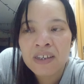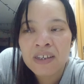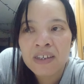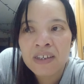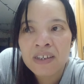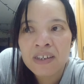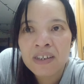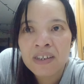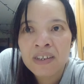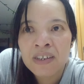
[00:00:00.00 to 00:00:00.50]

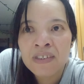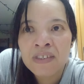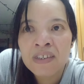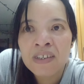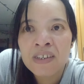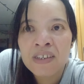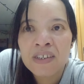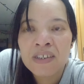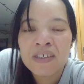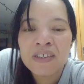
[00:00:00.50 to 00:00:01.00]
kasi
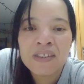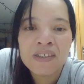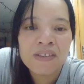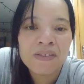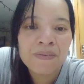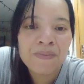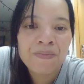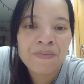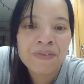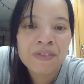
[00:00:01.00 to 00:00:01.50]

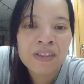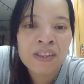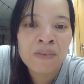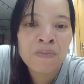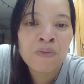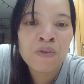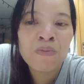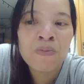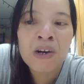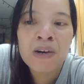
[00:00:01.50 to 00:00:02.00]
Di po
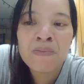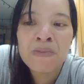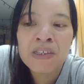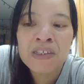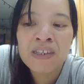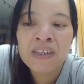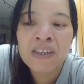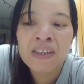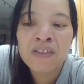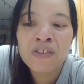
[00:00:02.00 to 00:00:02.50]
ba?
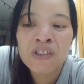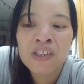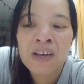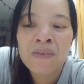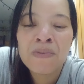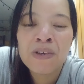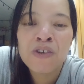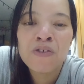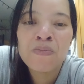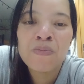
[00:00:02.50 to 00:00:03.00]
Minsan, sabi
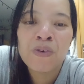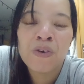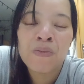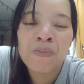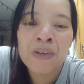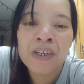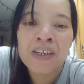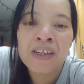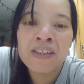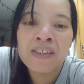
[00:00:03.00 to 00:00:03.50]
ko po, may
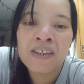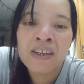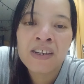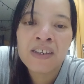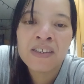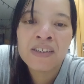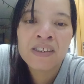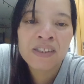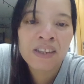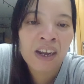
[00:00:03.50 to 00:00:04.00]

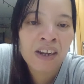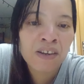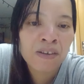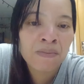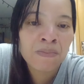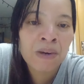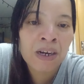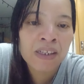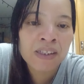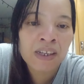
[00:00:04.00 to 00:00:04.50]
kanya-kanya tayong
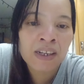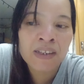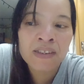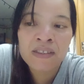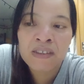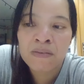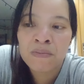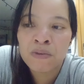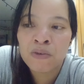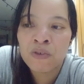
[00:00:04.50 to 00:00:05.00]
battle sa
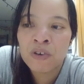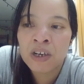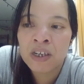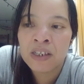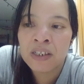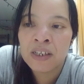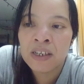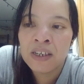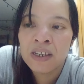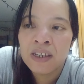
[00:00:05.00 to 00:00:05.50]
buhay.
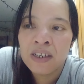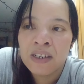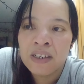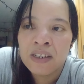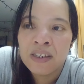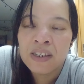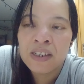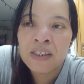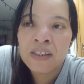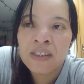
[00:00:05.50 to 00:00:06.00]

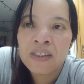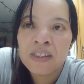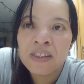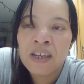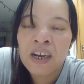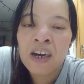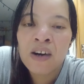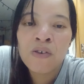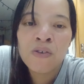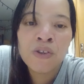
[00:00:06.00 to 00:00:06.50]
And
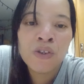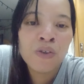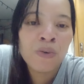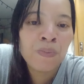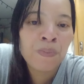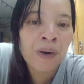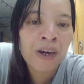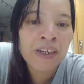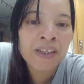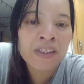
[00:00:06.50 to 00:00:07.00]
how you
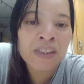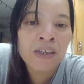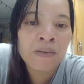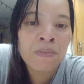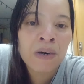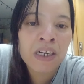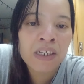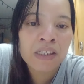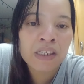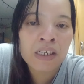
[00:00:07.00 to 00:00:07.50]
fight the
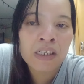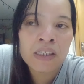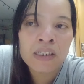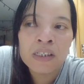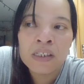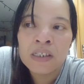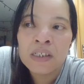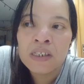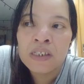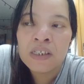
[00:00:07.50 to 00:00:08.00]
battle
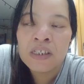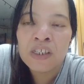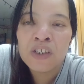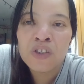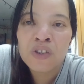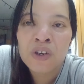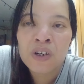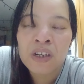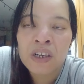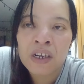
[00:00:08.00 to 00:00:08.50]
in your
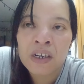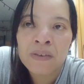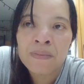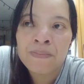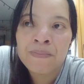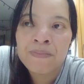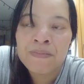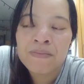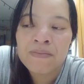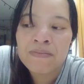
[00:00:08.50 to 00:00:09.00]
life.
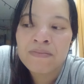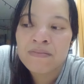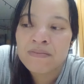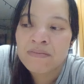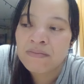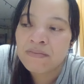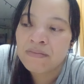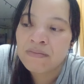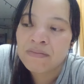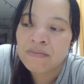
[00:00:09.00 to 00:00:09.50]

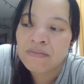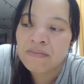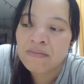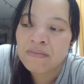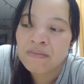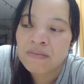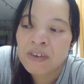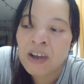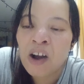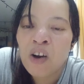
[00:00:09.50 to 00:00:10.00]

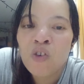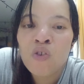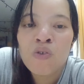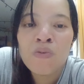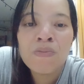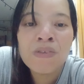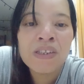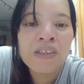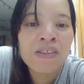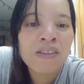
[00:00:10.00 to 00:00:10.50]
Ako
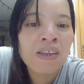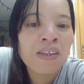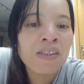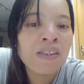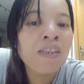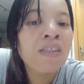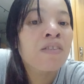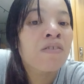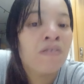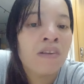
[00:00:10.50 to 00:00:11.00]
minsan
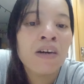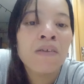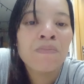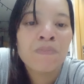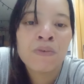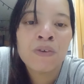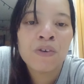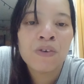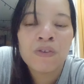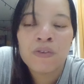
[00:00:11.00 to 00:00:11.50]
dito lang po.
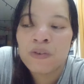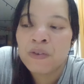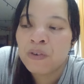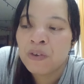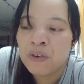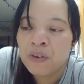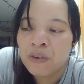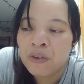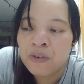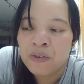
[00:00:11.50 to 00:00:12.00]

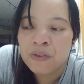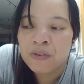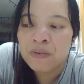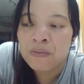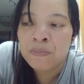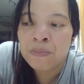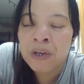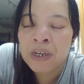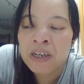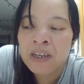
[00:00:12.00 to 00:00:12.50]

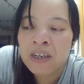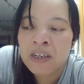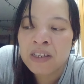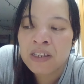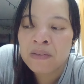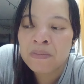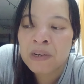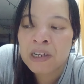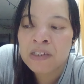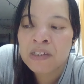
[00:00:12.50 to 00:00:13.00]
Pagka
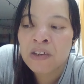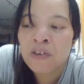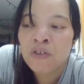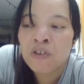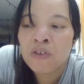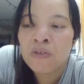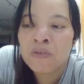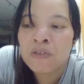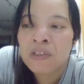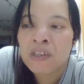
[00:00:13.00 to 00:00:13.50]
nabasa ko
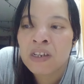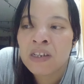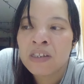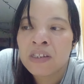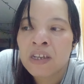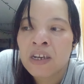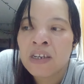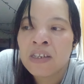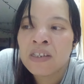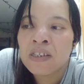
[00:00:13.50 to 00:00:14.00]
yung salita
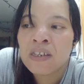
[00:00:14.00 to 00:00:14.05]
niya,